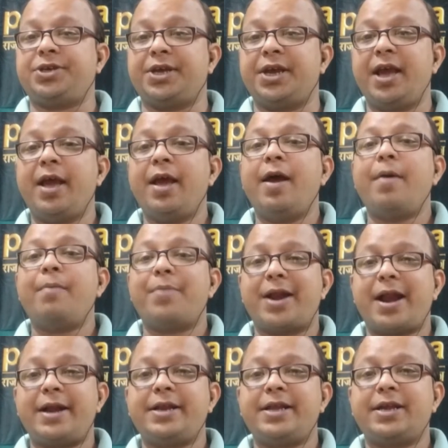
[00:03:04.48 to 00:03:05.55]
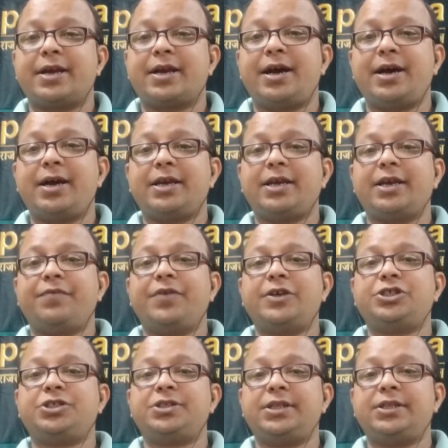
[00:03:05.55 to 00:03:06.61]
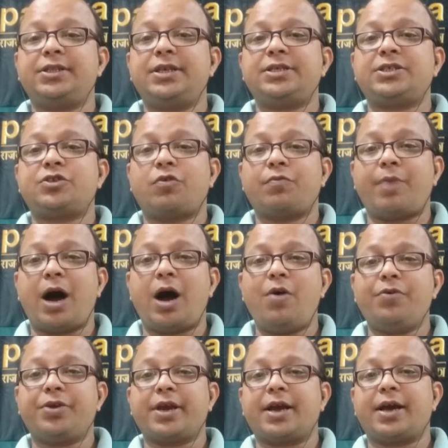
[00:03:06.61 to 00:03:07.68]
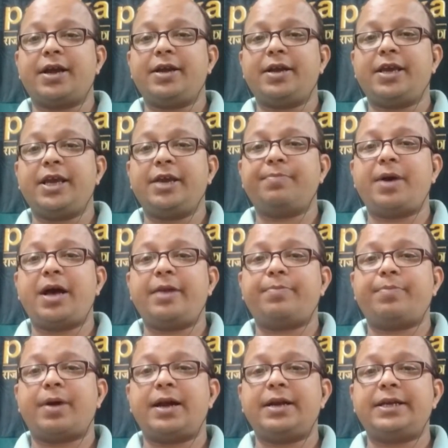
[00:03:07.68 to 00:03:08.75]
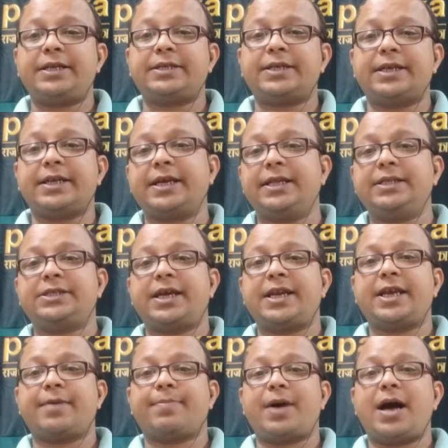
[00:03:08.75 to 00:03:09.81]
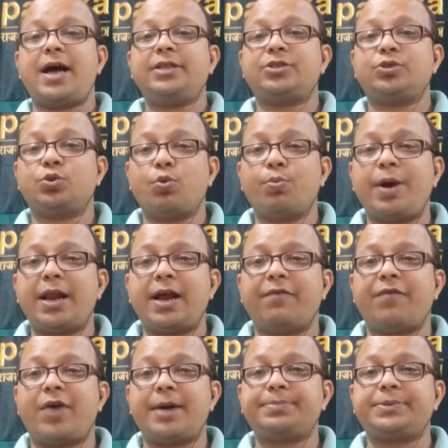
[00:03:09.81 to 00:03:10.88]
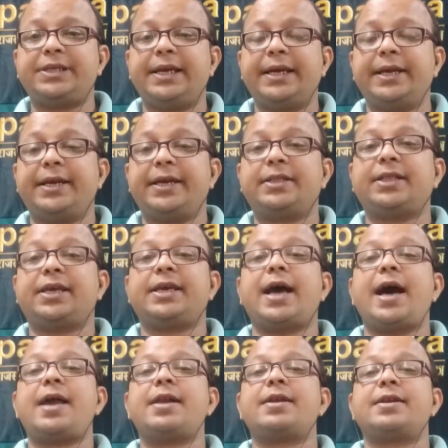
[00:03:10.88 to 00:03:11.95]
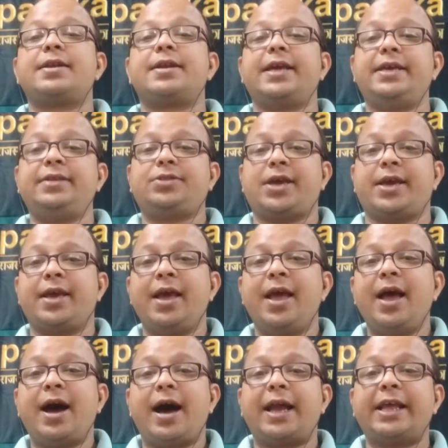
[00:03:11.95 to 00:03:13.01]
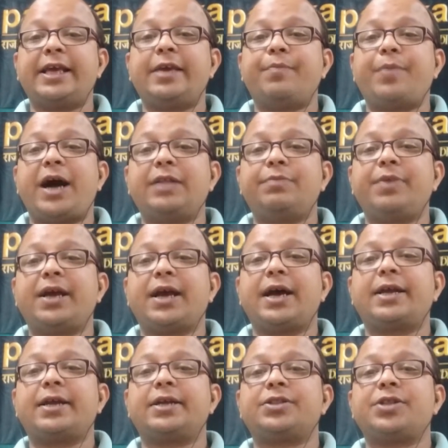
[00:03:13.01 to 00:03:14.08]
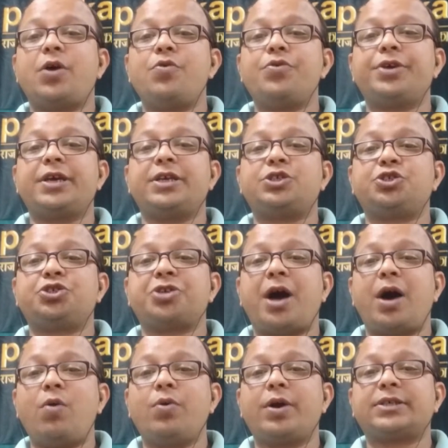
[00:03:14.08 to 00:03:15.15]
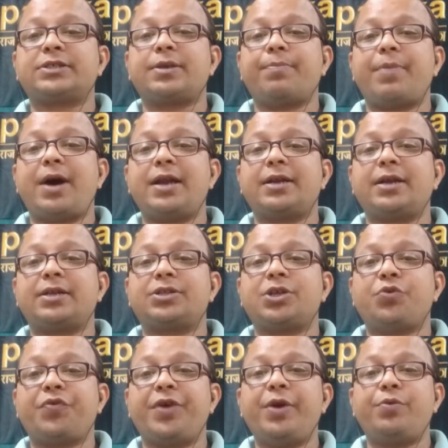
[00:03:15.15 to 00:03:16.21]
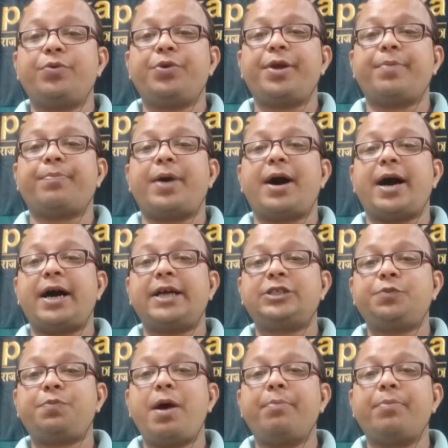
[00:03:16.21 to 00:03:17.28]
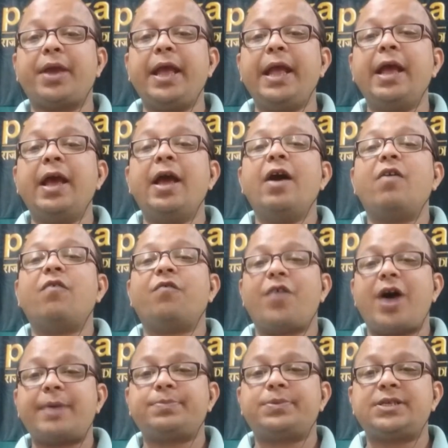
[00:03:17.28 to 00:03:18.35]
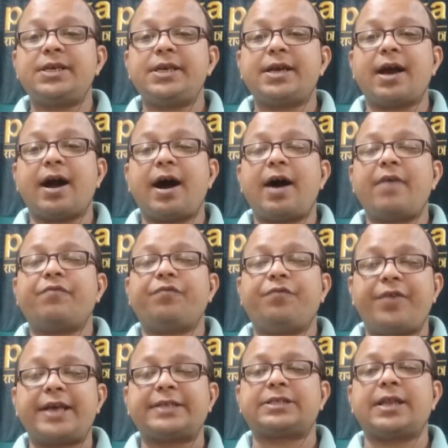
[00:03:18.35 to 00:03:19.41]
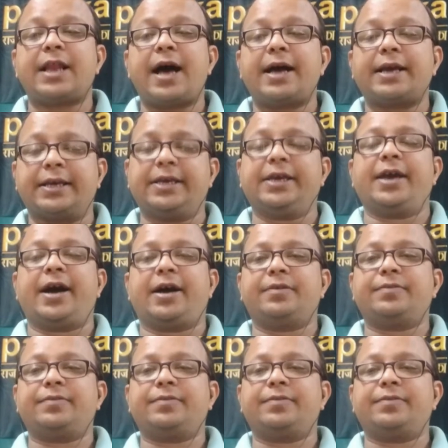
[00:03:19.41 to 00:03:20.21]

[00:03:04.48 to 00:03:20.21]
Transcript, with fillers: थी मरांडी ने कहा कि वह जिद्दी स्वभाव के कारण एक बार पार्टी से निकल जाने के बाद दोबारा वापसी के लिए तैयार नहीं थे हालांकि बाद में कार्यकर्ताओं की इच्छाओं का सम्मान करते हुए उन्होंने भाजपा में वापसी का फैसला किया